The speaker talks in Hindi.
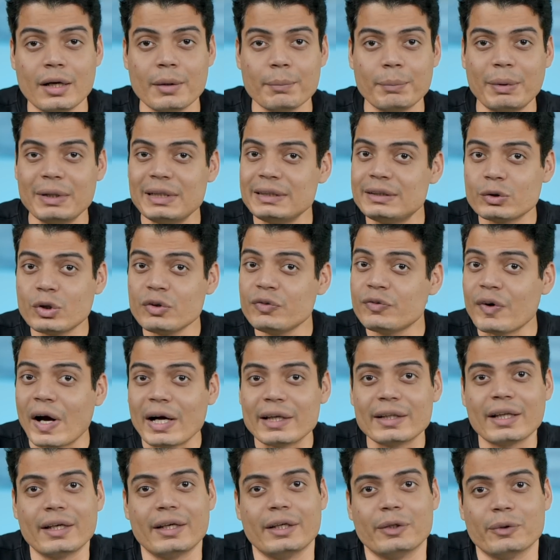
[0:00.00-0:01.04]
बट इससे कोई
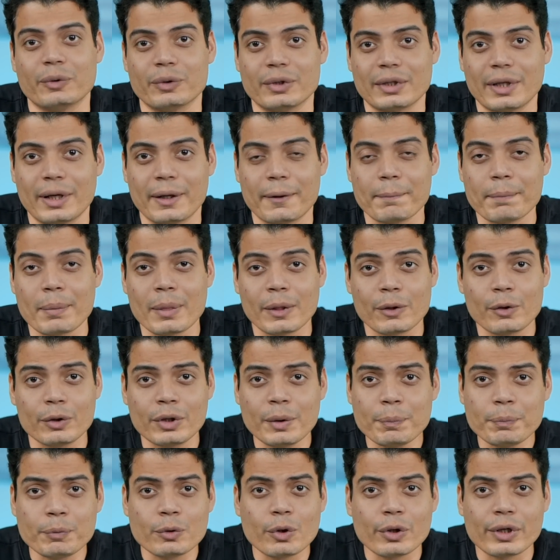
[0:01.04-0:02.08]
फायदा नहीं होता
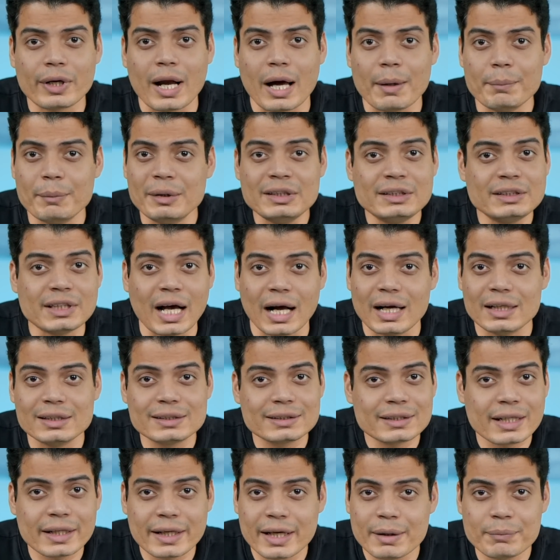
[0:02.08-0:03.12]
क्योंकि प्रोग्रामिंग
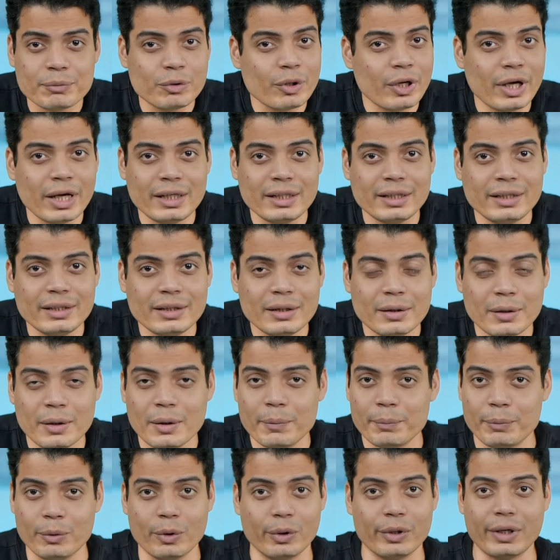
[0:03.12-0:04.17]
चांस का गेम तो है नहीं
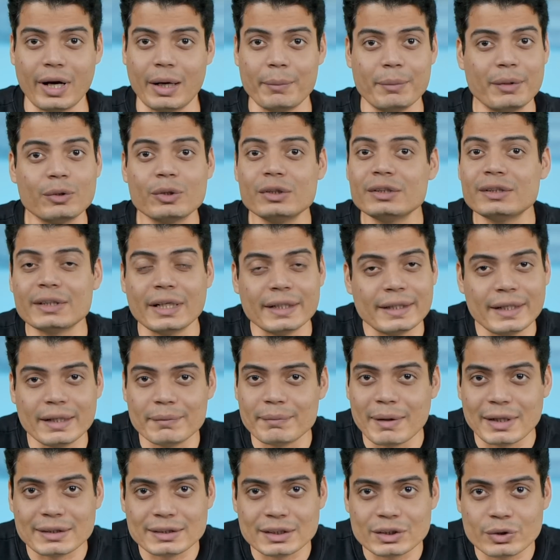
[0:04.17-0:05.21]
प्रोग्रामिंग कोई
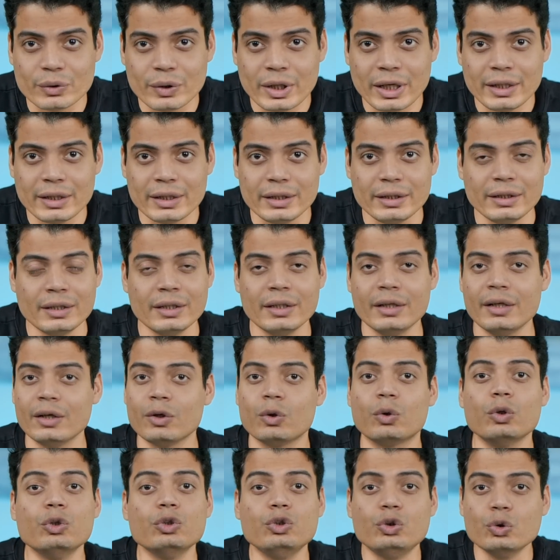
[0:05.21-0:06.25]
सट्टेबाजी तो है नहीं
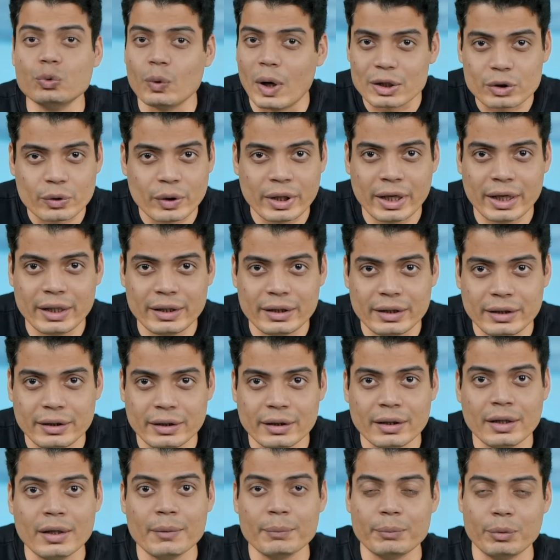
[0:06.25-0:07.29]
कोई जुआ तो है नहीं
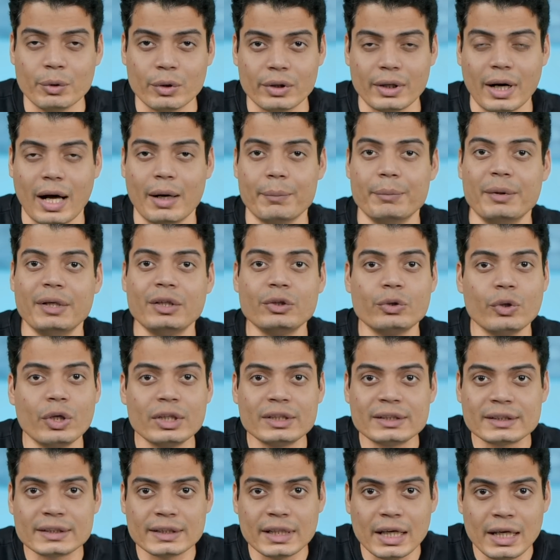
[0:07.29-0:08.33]
प्रोग्रामिंग तो
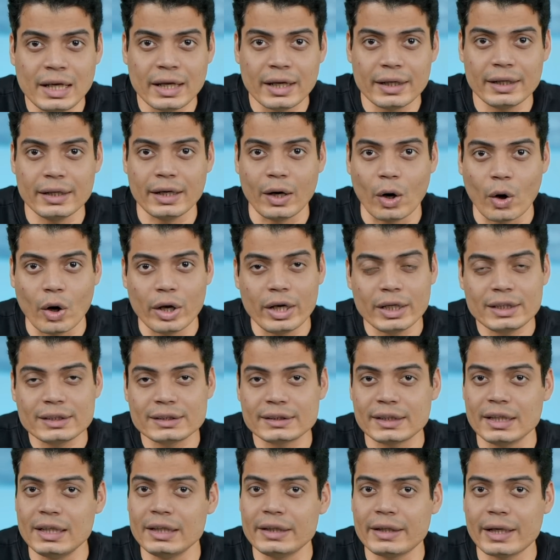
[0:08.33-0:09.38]
एक स्किल है और एक
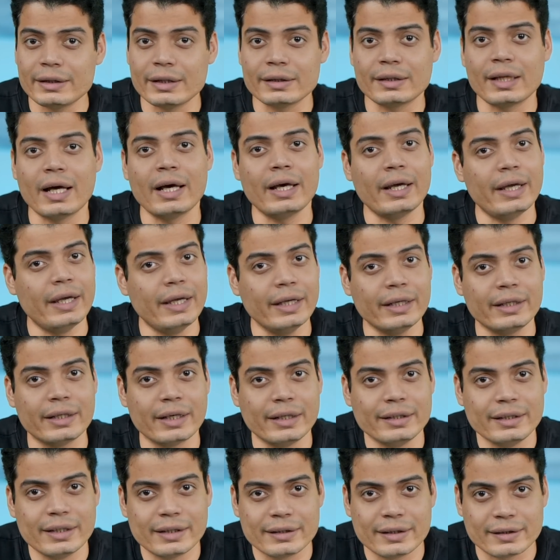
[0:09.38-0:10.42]
स्किल क्या देता है एक
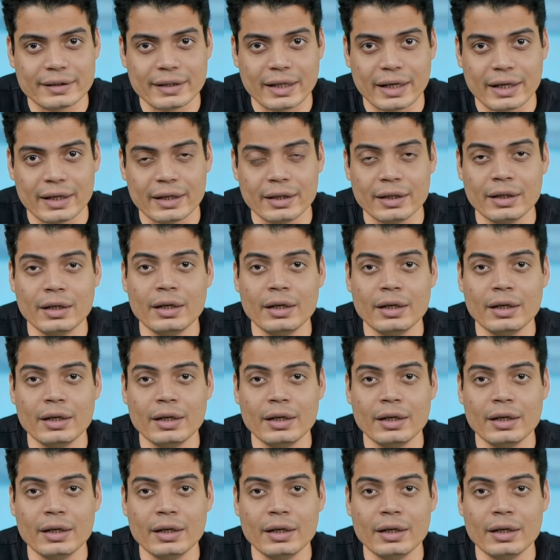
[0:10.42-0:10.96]
करियर देता है